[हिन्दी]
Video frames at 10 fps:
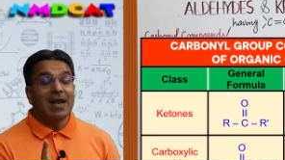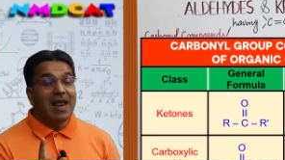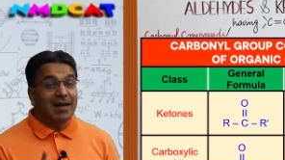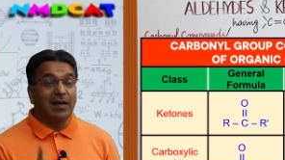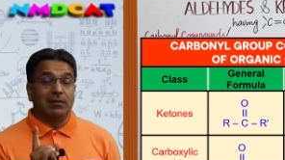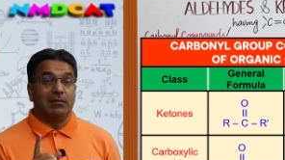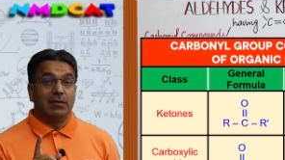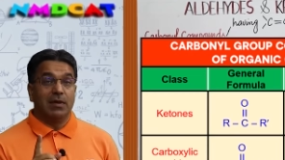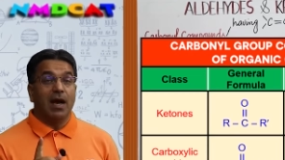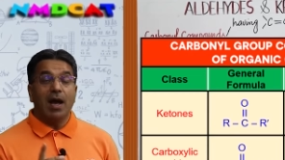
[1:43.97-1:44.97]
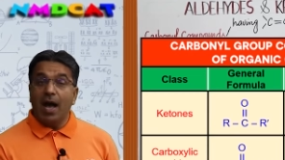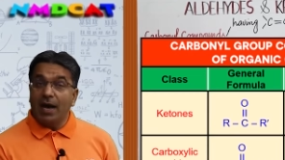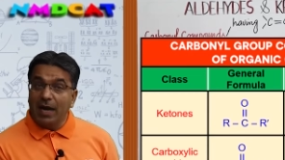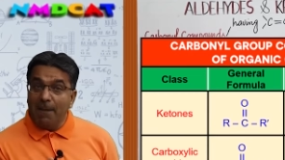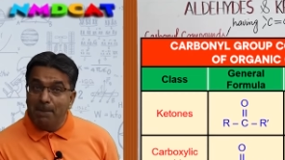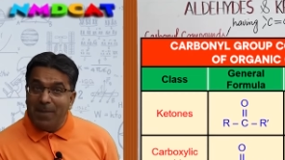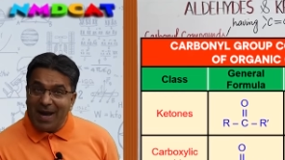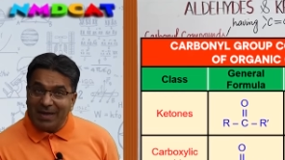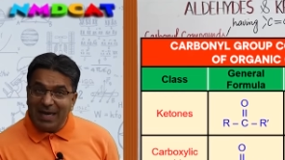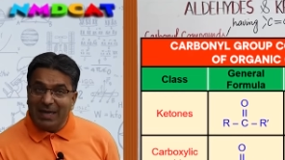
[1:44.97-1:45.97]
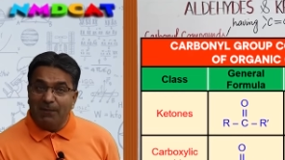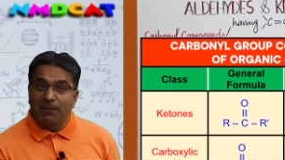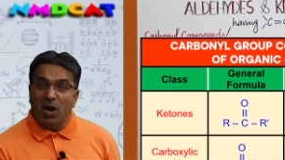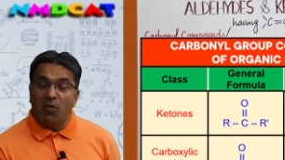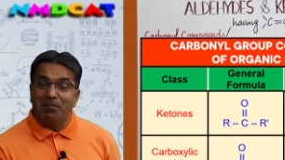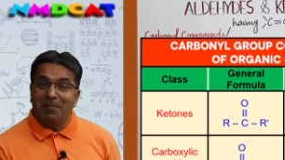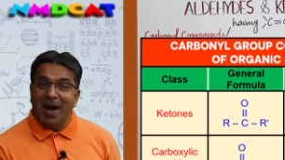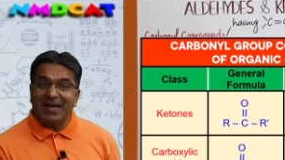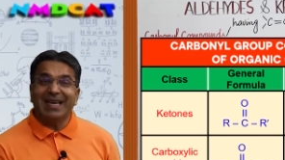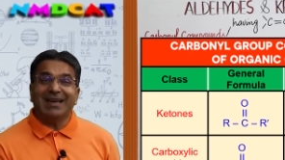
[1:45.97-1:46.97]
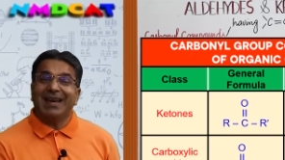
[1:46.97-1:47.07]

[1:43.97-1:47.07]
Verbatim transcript: लेकिन अगर आप बाकी कंपाउंड बाकी